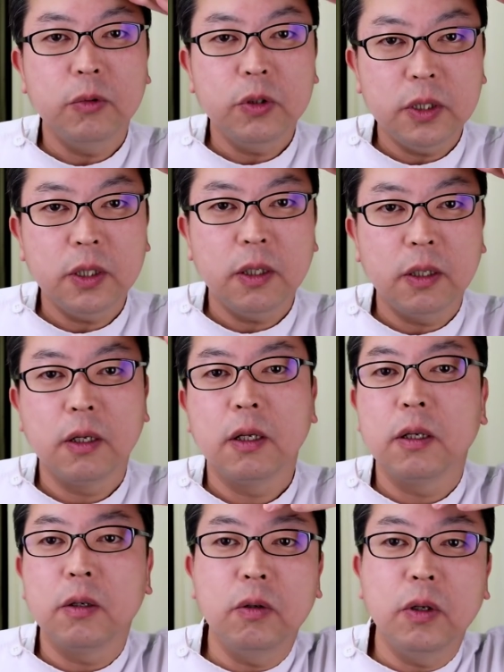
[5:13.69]
もし
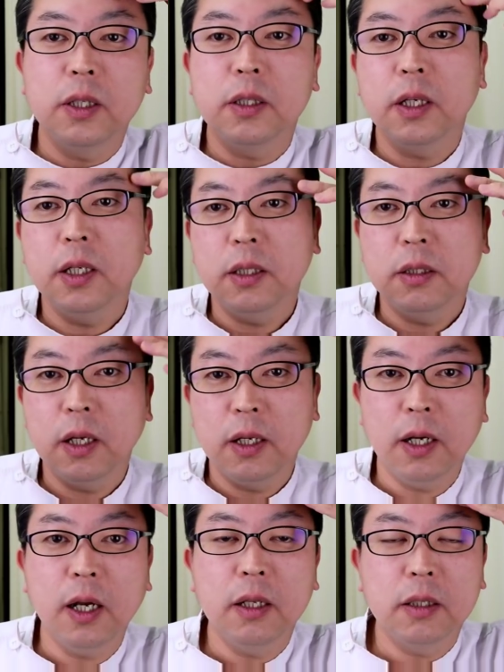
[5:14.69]
この辺り一
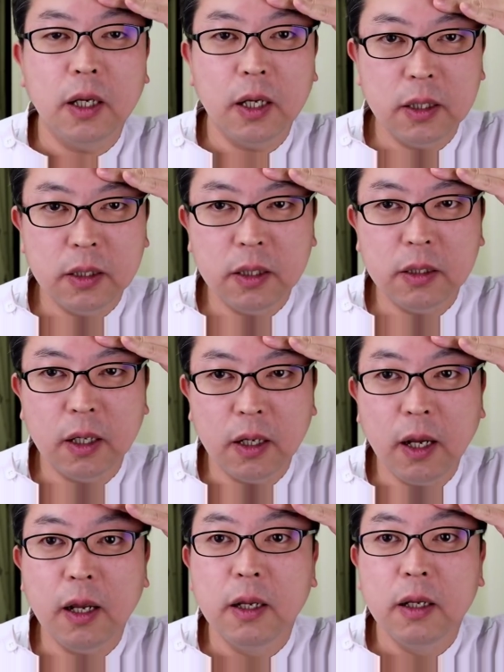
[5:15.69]
帯が垂れていた
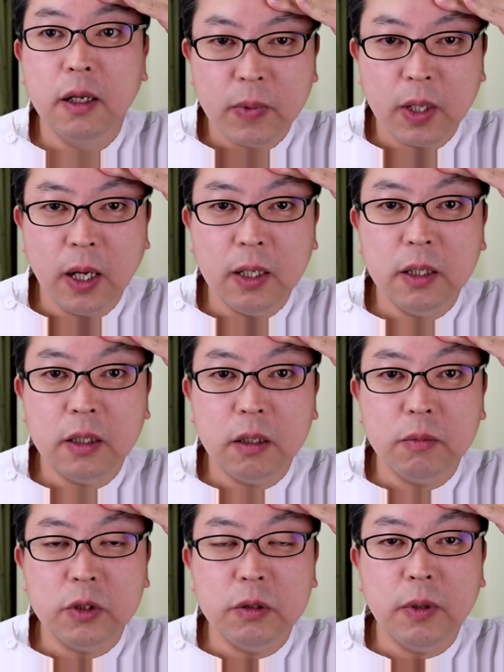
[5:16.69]
ら、上げ
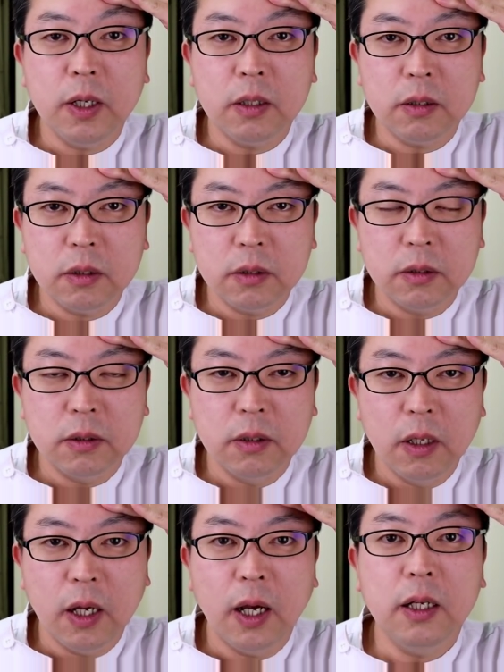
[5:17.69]
てもす
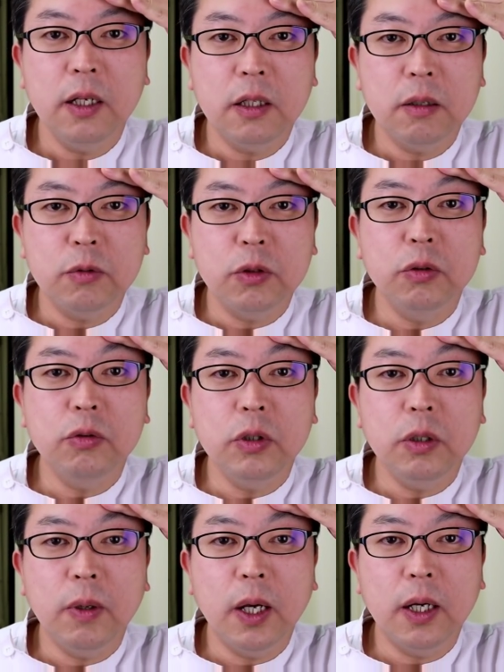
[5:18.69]
ぐ
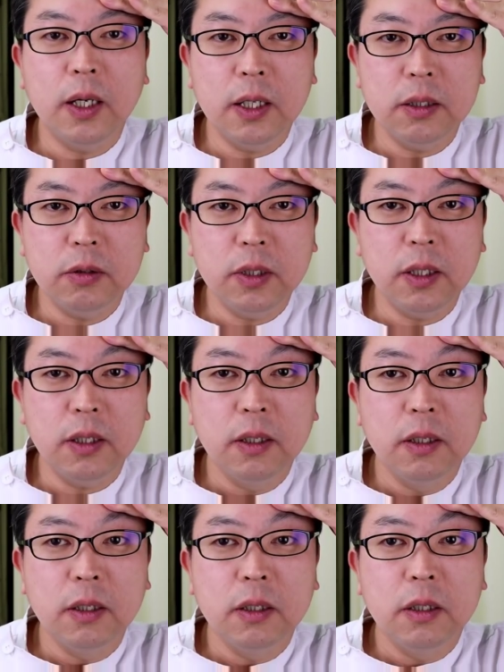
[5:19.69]
には上がらずに、
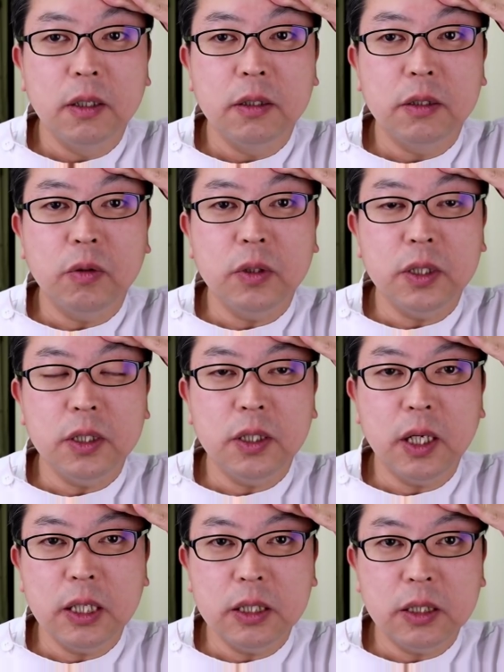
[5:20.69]
少し時
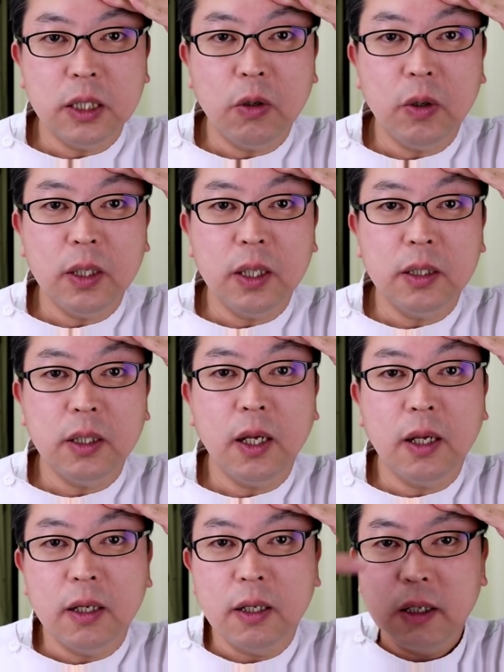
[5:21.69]
間差を上げ
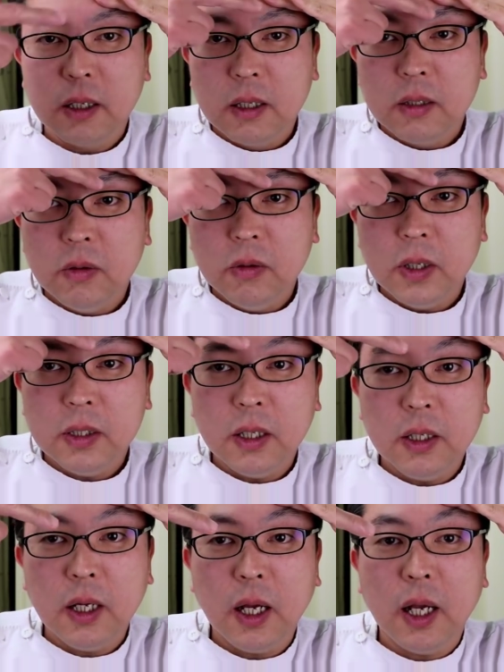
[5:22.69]
てこの
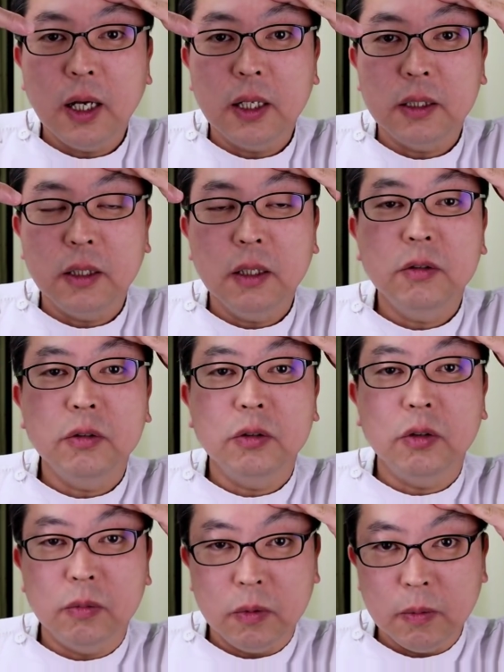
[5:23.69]
辺りが上がってくる
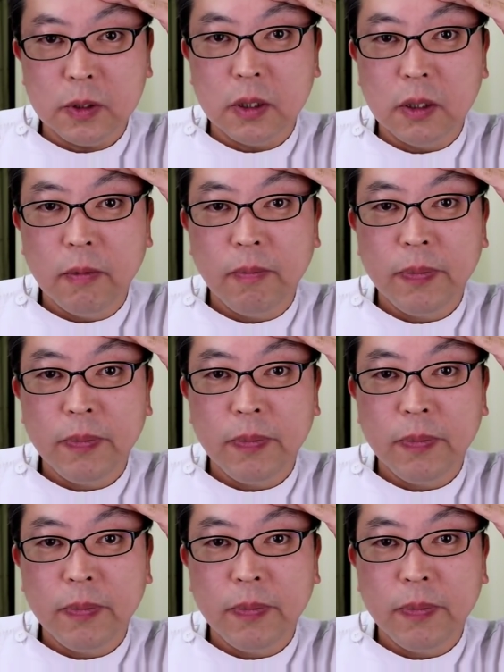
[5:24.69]
と思います。